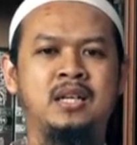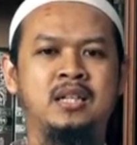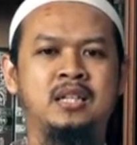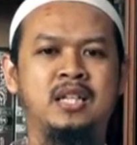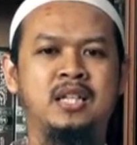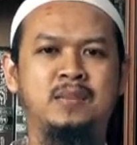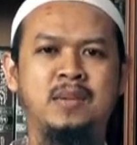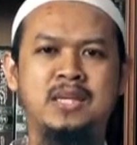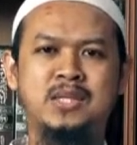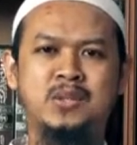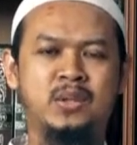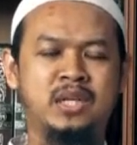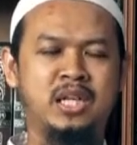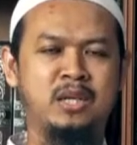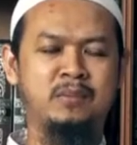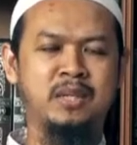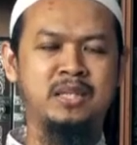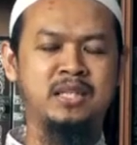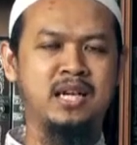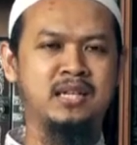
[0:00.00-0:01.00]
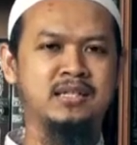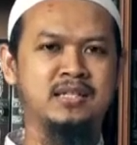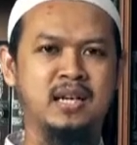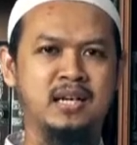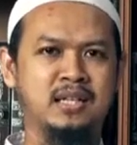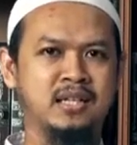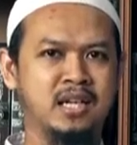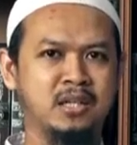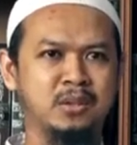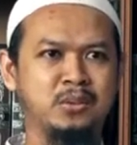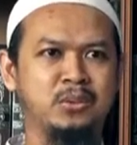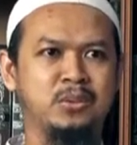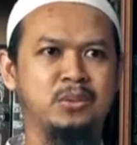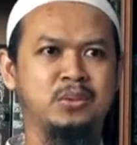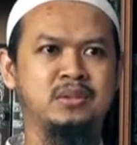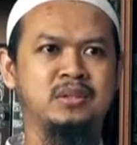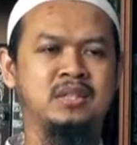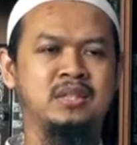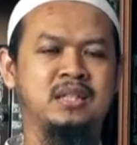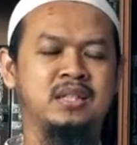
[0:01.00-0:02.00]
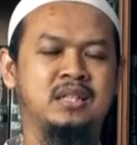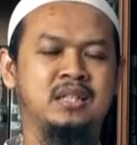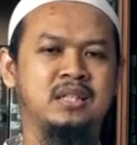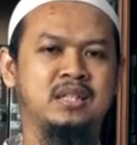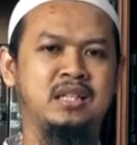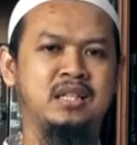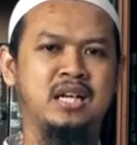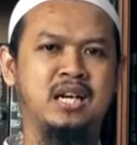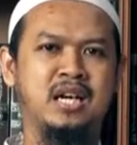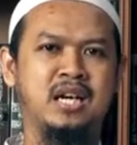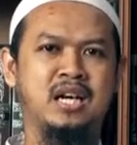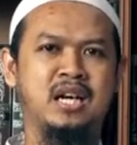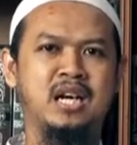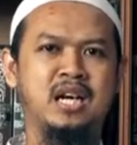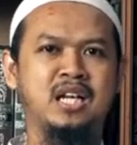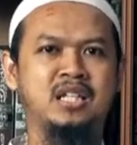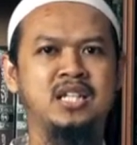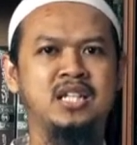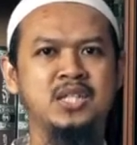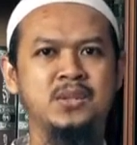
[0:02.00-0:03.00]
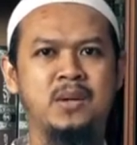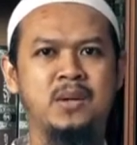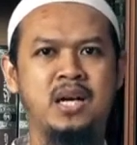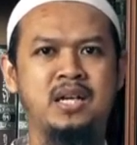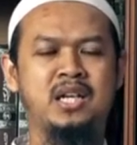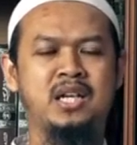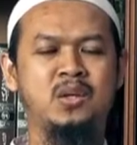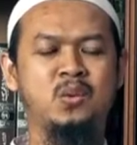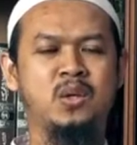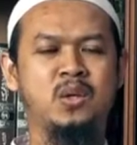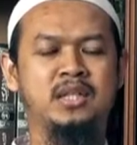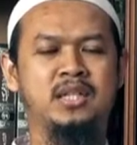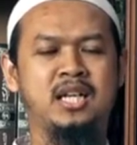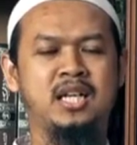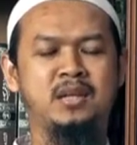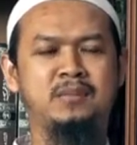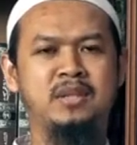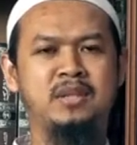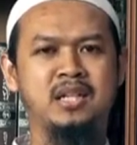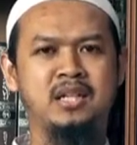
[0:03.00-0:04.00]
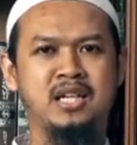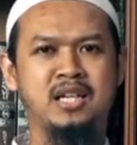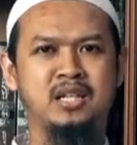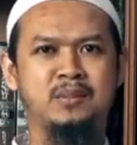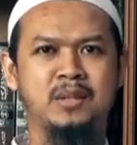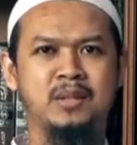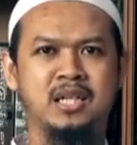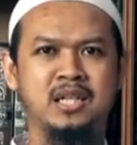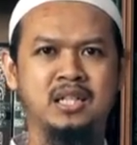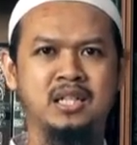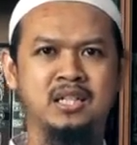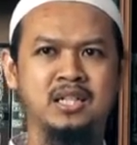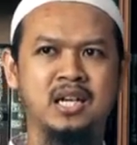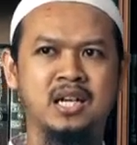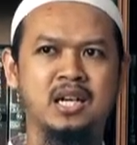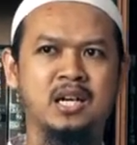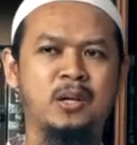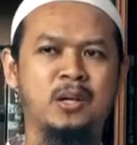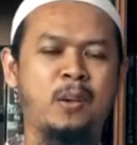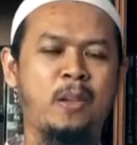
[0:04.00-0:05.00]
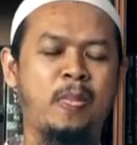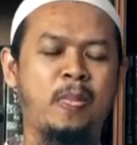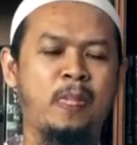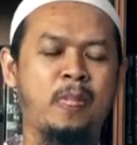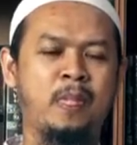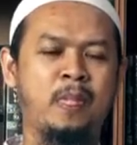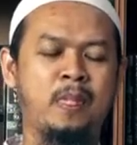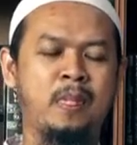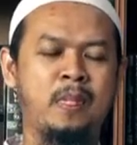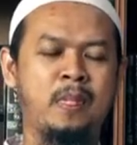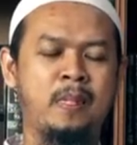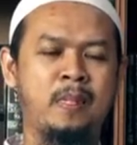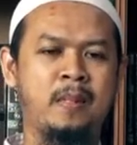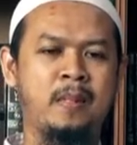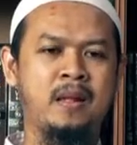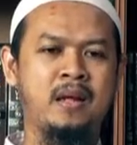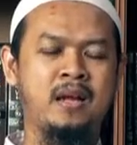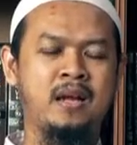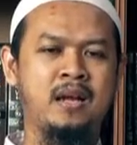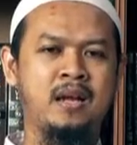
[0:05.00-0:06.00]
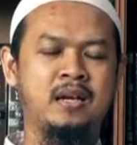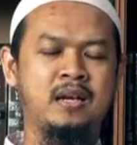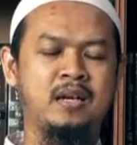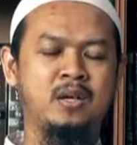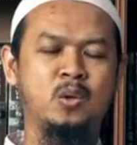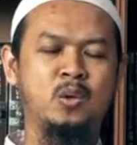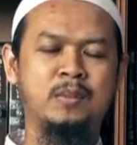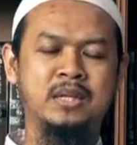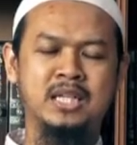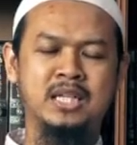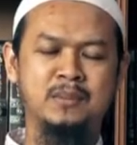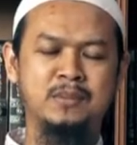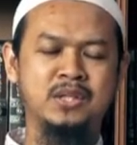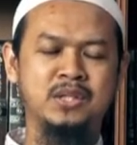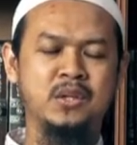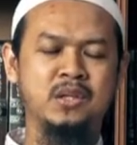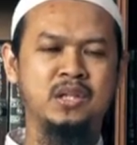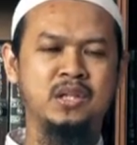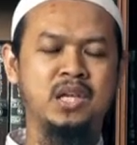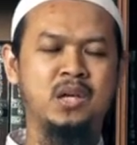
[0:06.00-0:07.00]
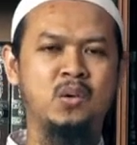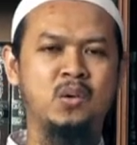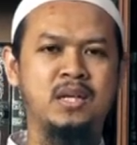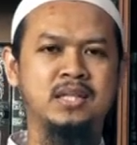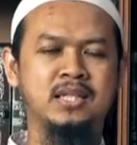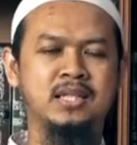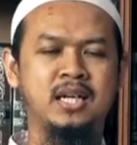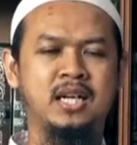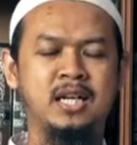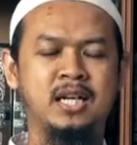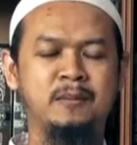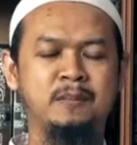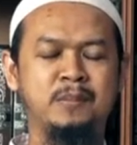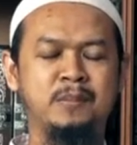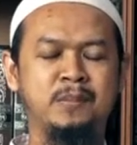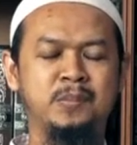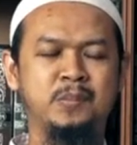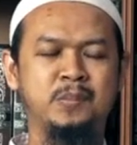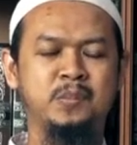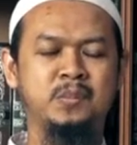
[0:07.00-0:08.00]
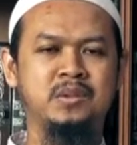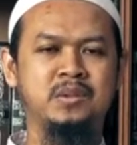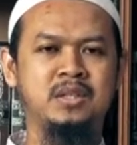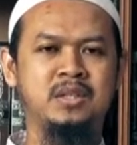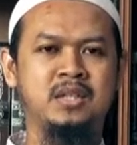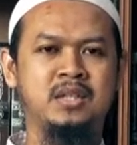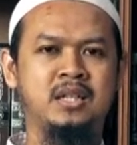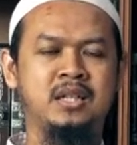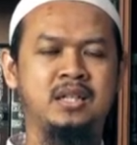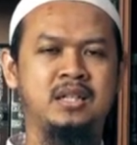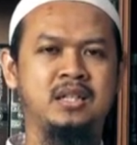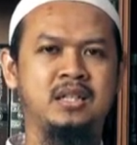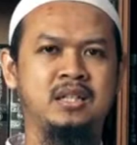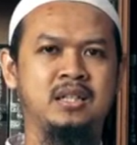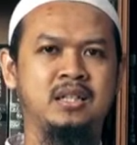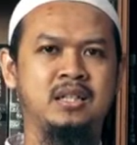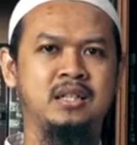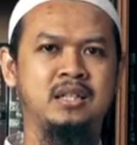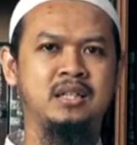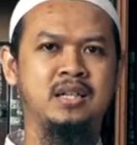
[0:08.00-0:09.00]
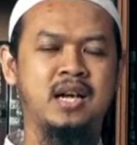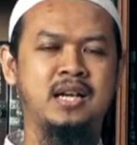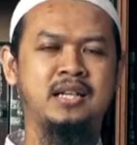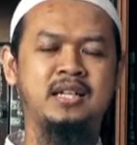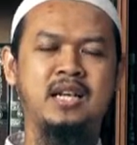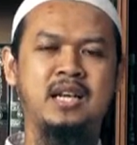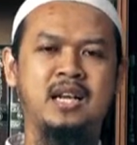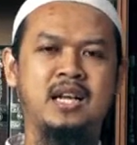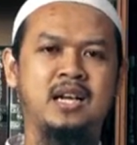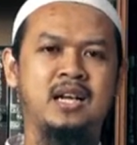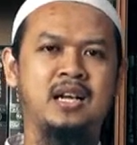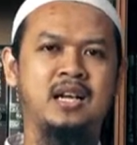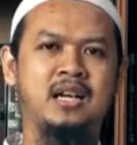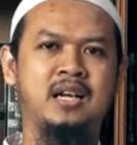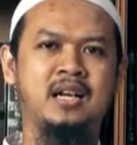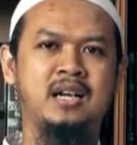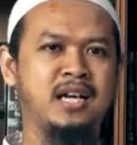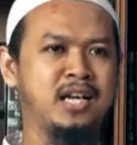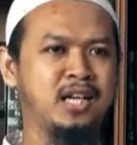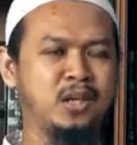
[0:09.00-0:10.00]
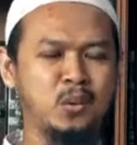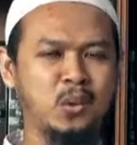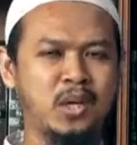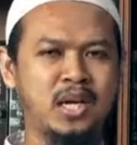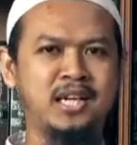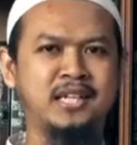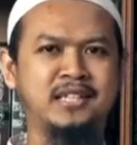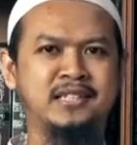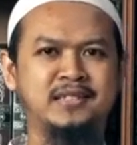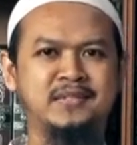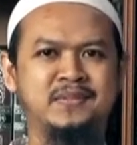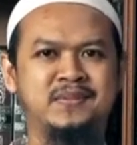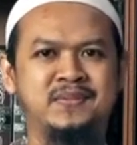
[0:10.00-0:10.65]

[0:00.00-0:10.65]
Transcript: Termasuk nikmat yang sangat agung yang Allah Subhanahu wa taala berikan kepada kita umat Nabi sallallahu alaihi wasallam adalah Al-Qur'an.